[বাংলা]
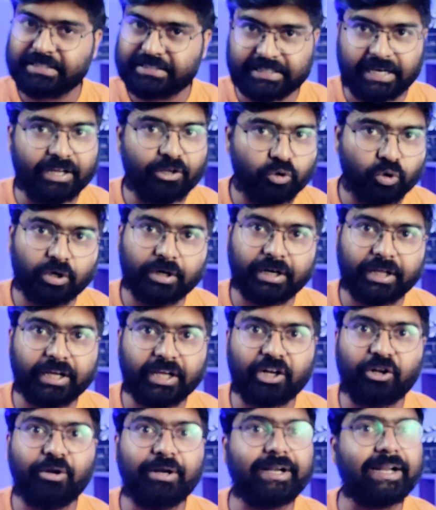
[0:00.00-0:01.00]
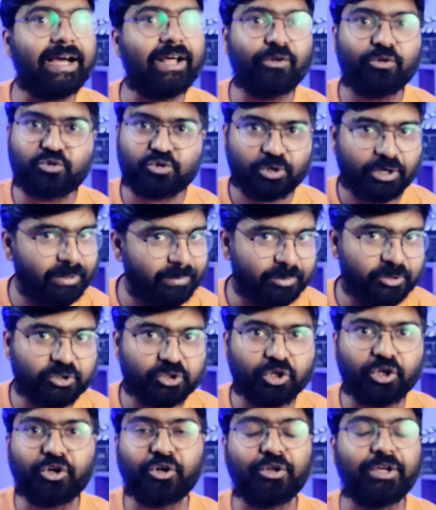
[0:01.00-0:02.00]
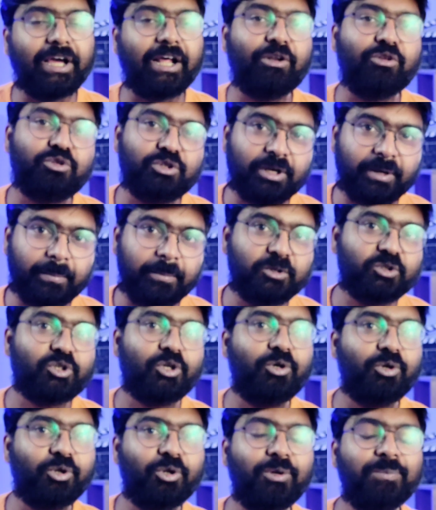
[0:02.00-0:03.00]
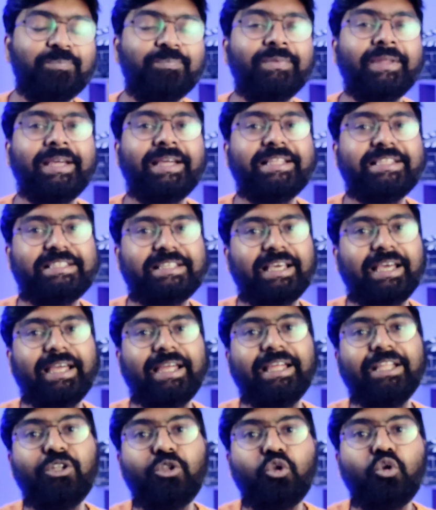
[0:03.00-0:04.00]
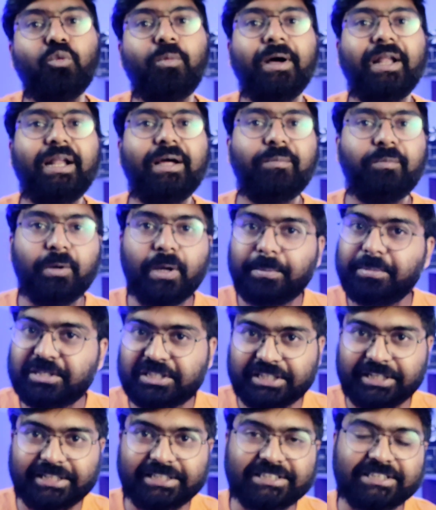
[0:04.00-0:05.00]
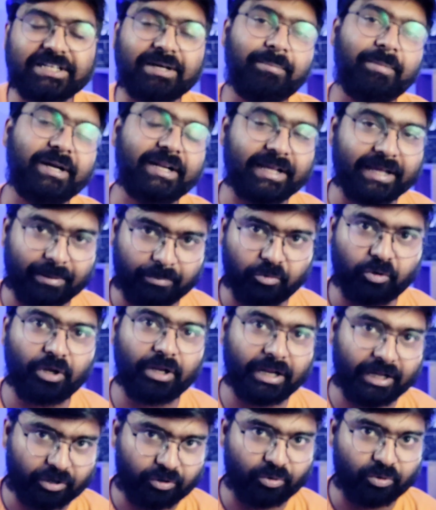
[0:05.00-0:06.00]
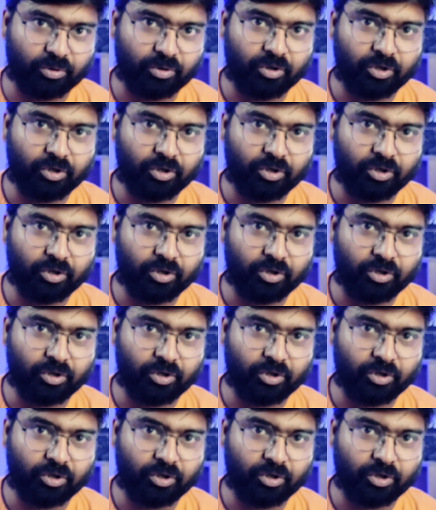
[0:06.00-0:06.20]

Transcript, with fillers: যাই হোক না কেন এটা আলোচনার বিষয় নয় আলোচনার বিষয় হলো যে ইন্দুবালা ওয়েব সিরিজটা আমার কেমন লাগে